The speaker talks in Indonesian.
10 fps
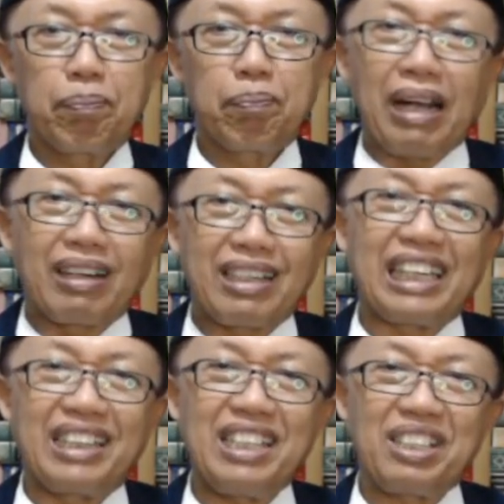
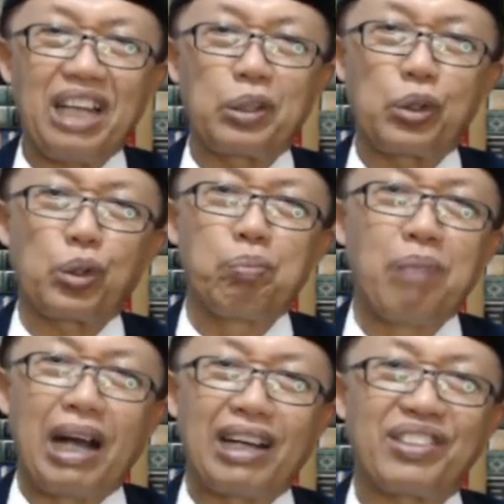pengkritisan
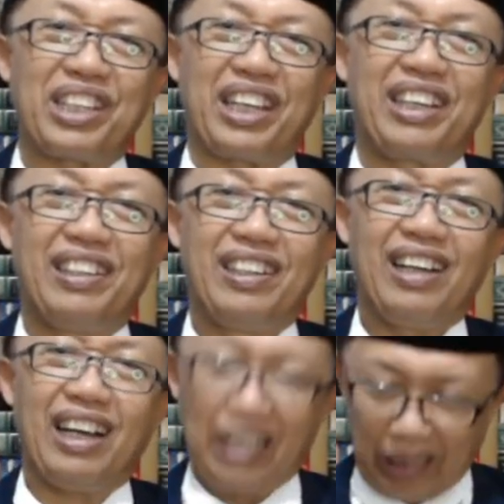sumbangsih
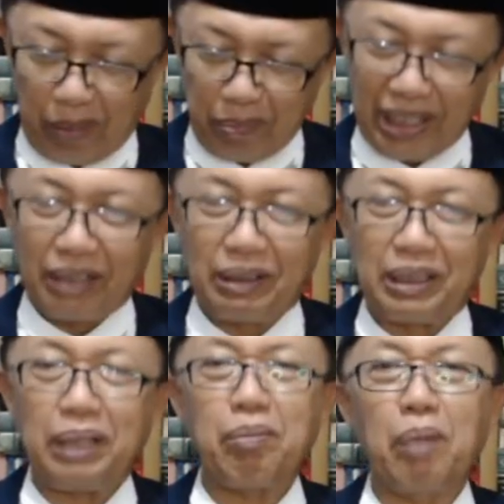agar kami
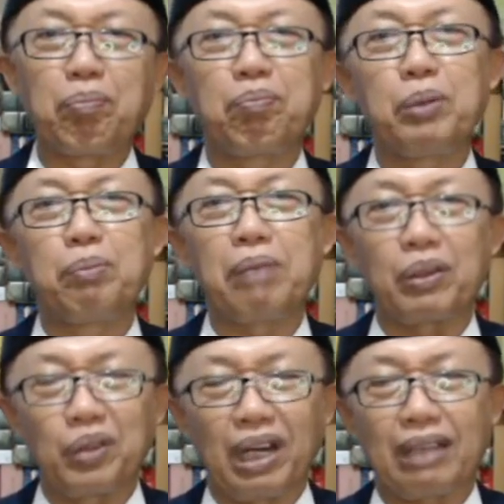nanti mampu
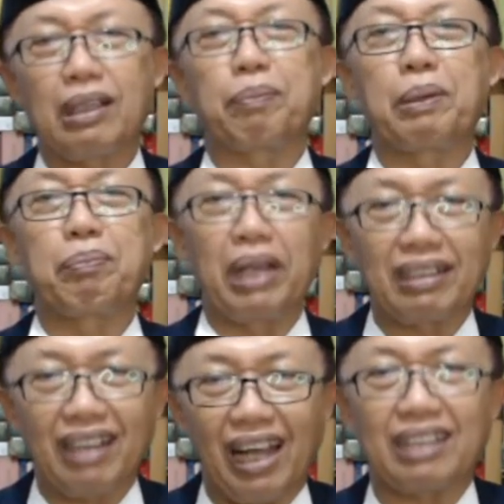menggurat lebih
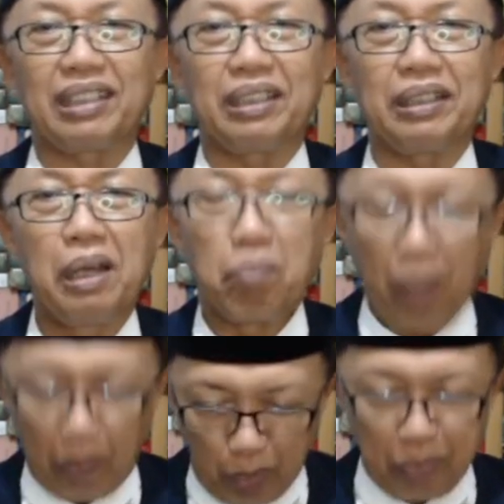baik lagi,
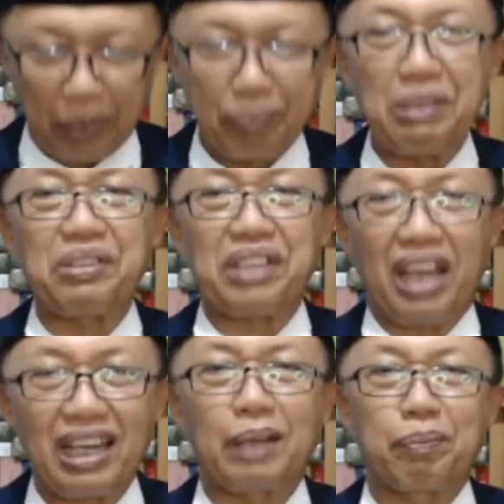mampu
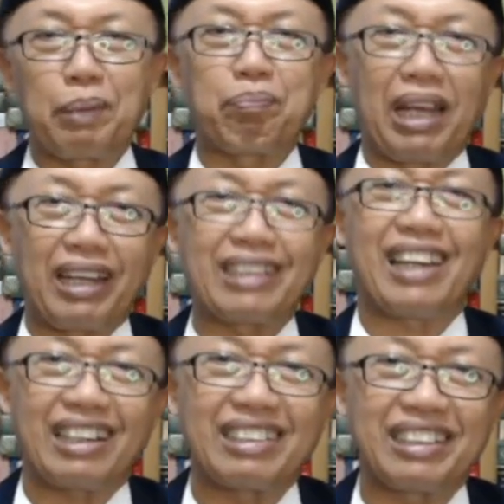berbicara lebih baik
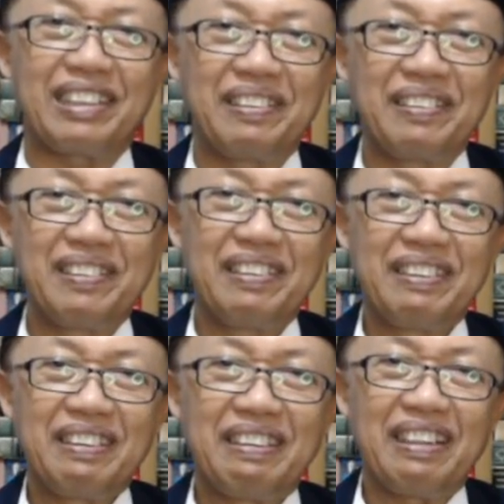lagi
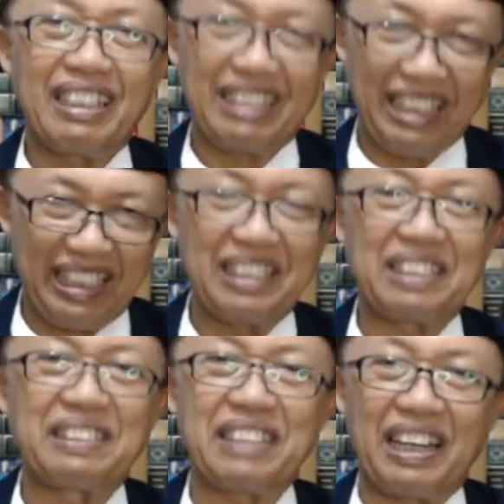adalah
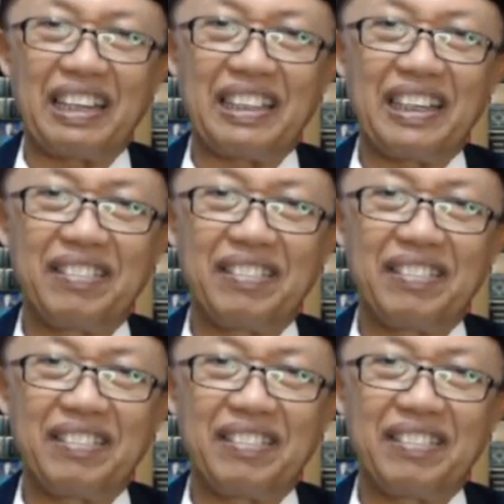niscaya.